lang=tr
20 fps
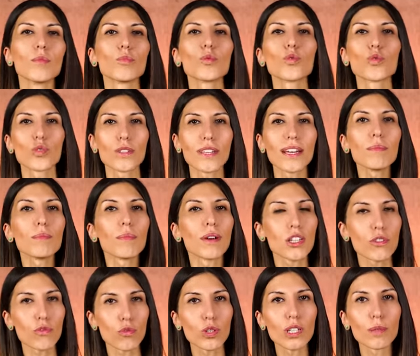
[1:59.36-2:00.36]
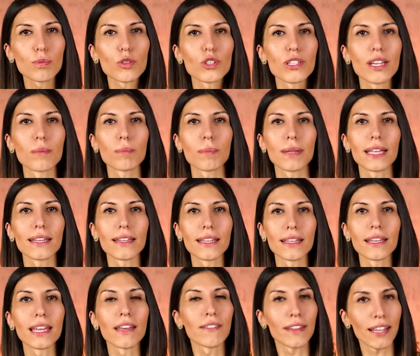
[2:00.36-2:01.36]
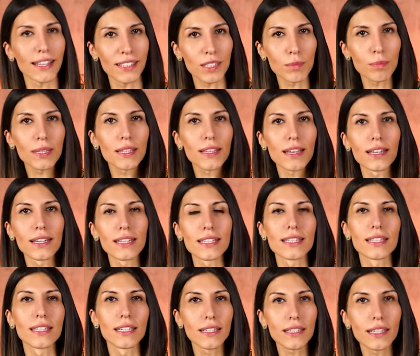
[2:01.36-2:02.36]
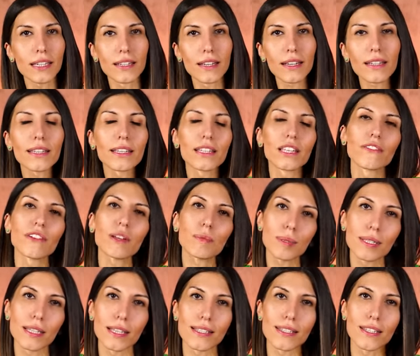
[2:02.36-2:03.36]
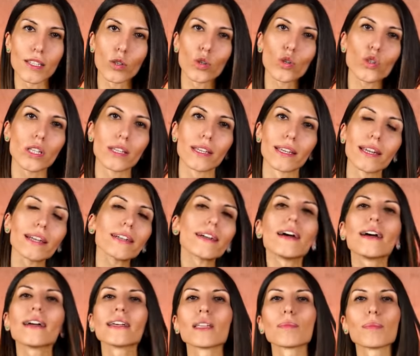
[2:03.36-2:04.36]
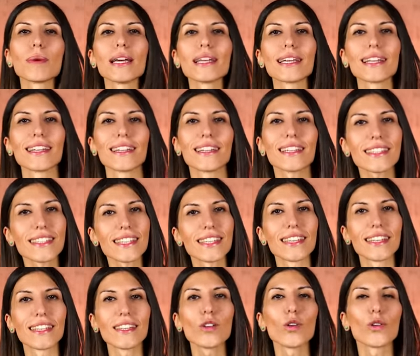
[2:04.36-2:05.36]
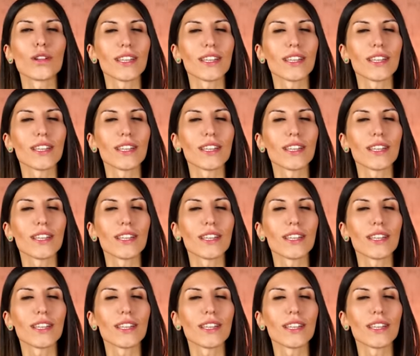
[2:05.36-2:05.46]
Bu yüzden başvuru yapacağın belediyenin evlendirme dairesini arayarak ya da web sitesine göz atarak hangi belgeleri istediğini